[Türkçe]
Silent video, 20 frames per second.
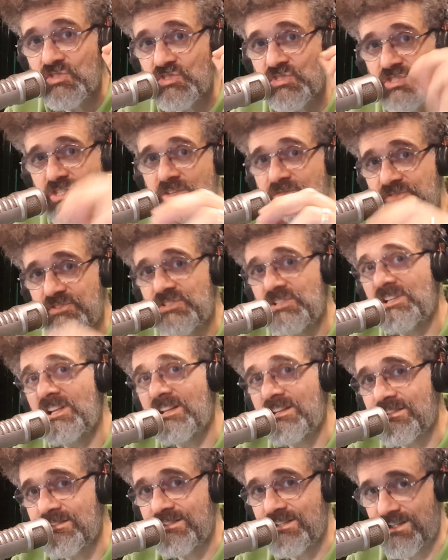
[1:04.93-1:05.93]

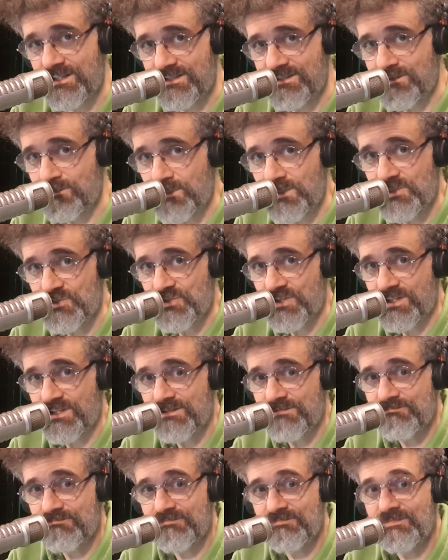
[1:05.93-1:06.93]
çiftçilerin değerini bilecek
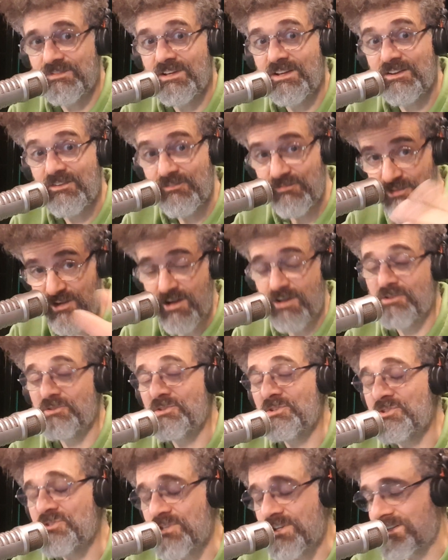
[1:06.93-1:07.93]
ve
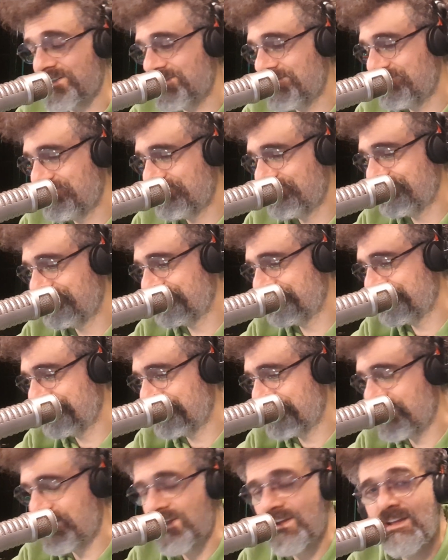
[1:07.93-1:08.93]
anlayacak.
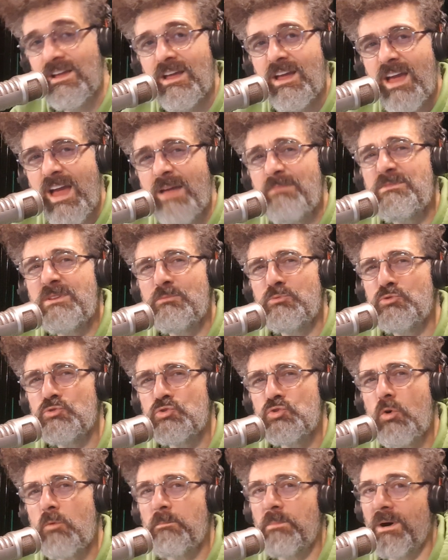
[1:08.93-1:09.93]
Hem de bunu
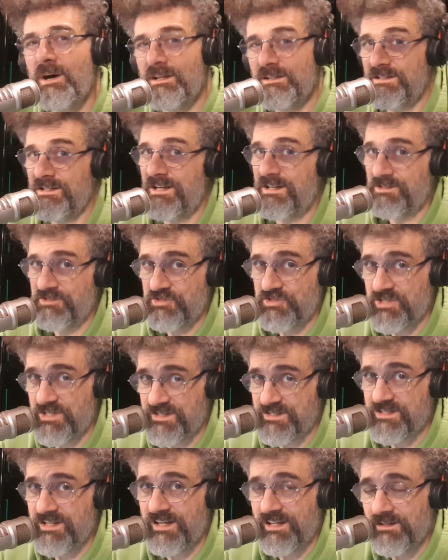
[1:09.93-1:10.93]
çok pahalıya
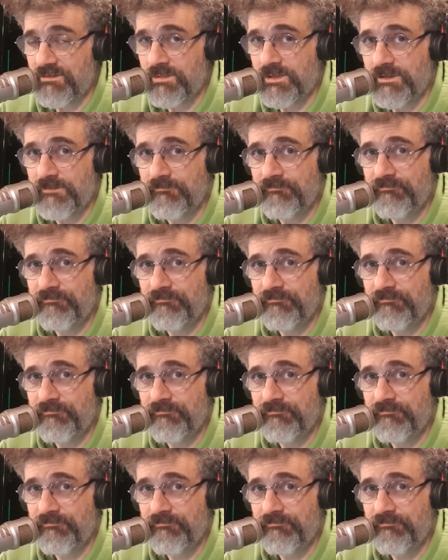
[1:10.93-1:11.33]
anlayacağız galiba.